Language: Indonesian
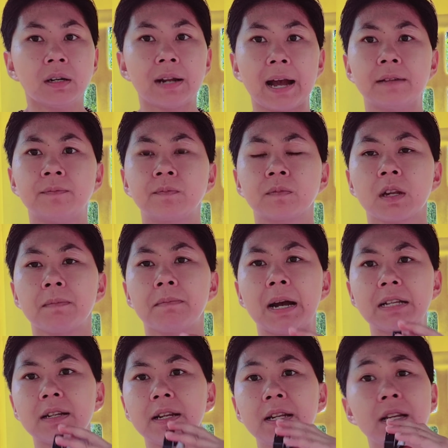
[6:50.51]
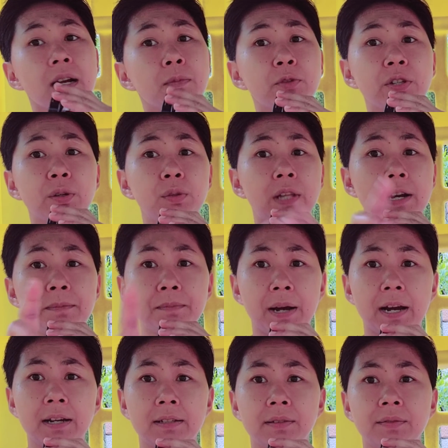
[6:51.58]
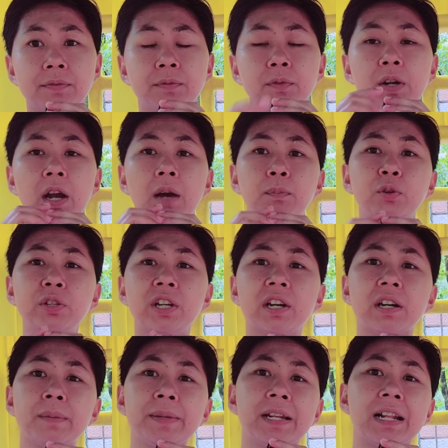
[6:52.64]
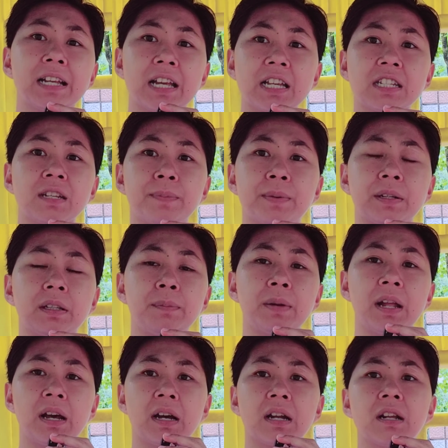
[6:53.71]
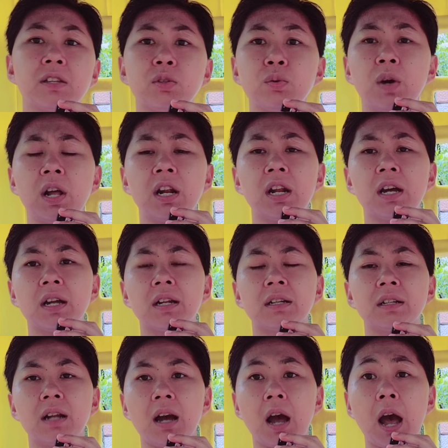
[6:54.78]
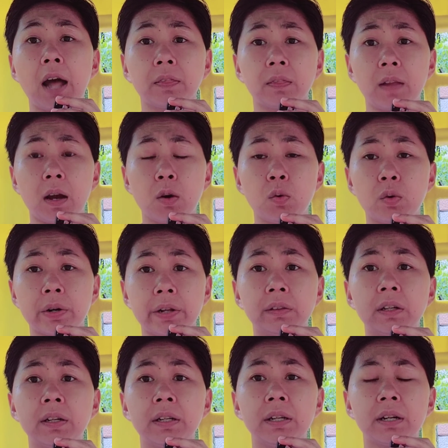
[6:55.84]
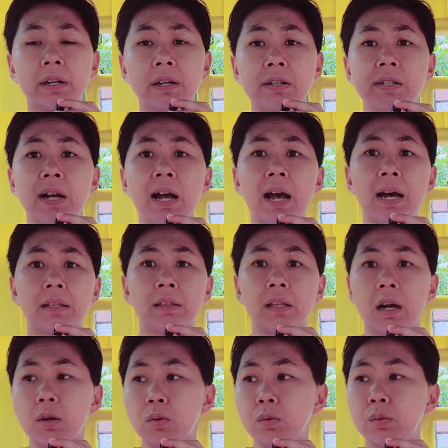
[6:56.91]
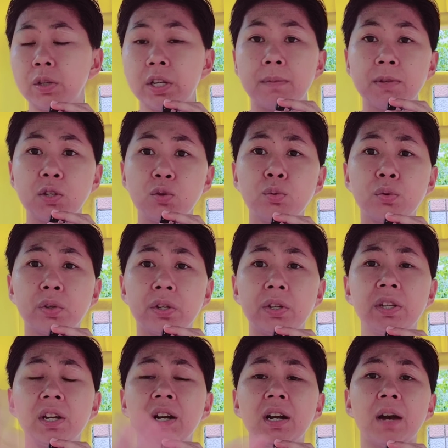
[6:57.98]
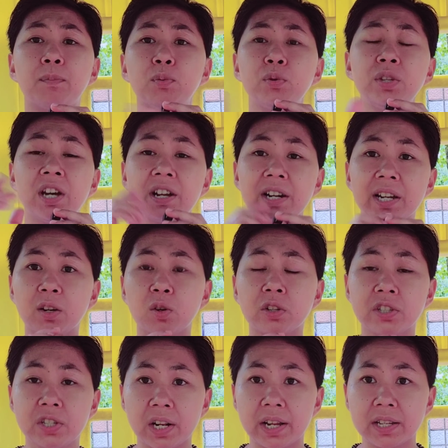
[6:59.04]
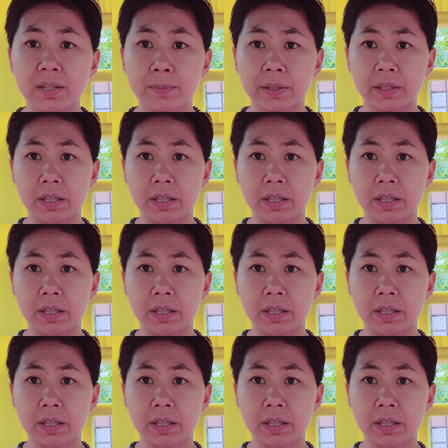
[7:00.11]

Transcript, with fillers: Nah Mbak Sri ini nggak punya hutang bank nggak punya kriminal case seperti pelanggaran jualan atau rentenir ya ya atau dia mencuri dia nggak punya rekor jelek